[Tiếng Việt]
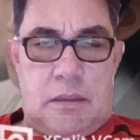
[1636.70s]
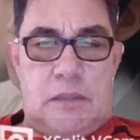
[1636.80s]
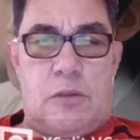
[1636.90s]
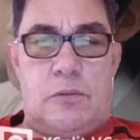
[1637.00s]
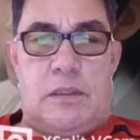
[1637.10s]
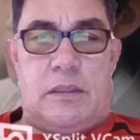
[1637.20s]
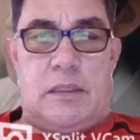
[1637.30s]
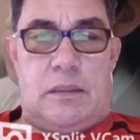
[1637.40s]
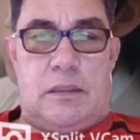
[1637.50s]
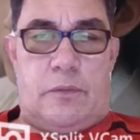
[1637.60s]
tố quyên
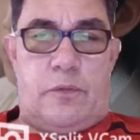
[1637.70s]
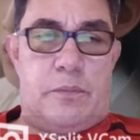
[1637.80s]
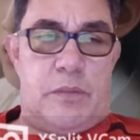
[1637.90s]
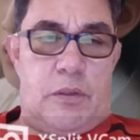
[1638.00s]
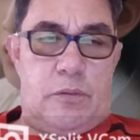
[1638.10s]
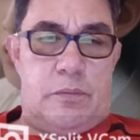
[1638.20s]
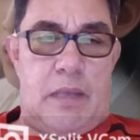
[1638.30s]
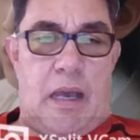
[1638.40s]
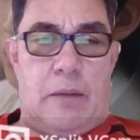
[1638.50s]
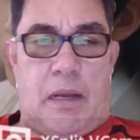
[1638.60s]
nhìn phong vũ
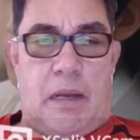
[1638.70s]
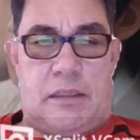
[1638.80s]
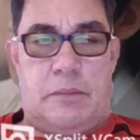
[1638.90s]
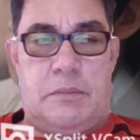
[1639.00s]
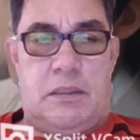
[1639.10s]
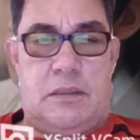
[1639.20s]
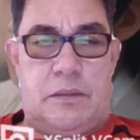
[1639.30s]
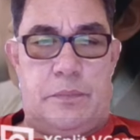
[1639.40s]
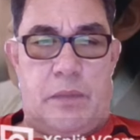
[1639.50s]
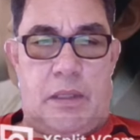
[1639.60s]
và mặt nhiễm hương.
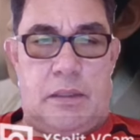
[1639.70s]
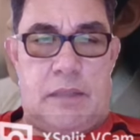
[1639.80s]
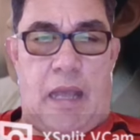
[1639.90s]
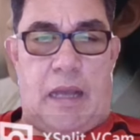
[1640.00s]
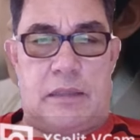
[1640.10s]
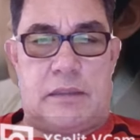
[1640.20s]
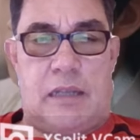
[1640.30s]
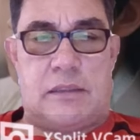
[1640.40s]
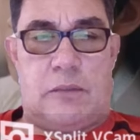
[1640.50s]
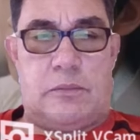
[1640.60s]
Nàng
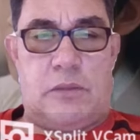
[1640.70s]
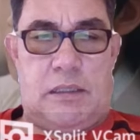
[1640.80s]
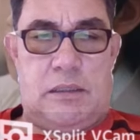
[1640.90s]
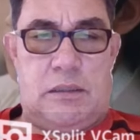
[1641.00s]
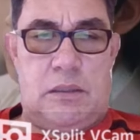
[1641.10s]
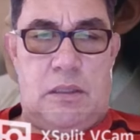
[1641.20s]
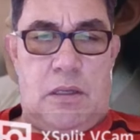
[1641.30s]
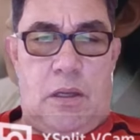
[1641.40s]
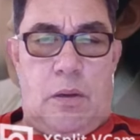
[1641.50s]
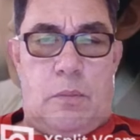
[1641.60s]
trang trọng nói.
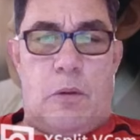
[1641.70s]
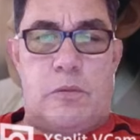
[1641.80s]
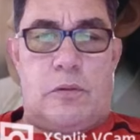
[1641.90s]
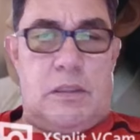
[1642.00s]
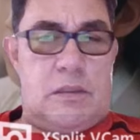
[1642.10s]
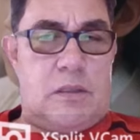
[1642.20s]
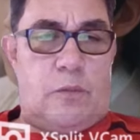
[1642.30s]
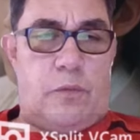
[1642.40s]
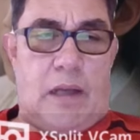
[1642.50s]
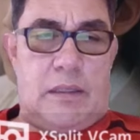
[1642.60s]
Bốn cô nương
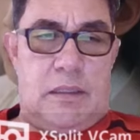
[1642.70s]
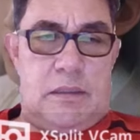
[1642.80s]
không phải đến